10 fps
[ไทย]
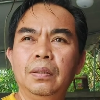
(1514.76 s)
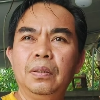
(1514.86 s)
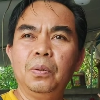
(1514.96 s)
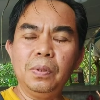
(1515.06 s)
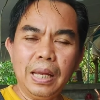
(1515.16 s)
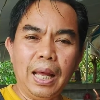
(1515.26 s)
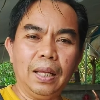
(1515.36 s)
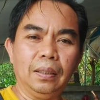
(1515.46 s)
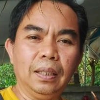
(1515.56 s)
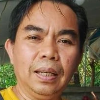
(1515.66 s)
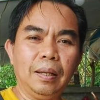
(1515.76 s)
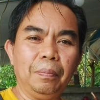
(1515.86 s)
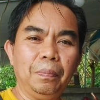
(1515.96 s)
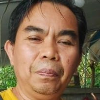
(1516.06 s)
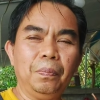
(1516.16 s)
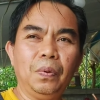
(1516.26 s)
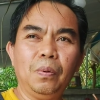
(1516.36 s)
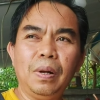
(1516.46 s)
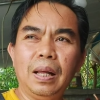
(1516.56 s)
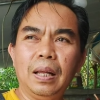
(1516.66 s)
ทุกอย่างนะครับ เพราะ
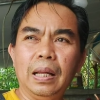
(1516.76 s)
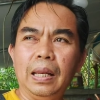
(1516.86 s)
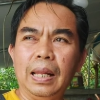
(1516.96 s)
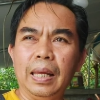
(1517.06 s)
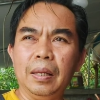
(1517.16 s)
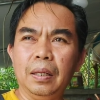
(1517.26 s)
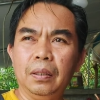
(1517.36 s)
ว่าอะไหล่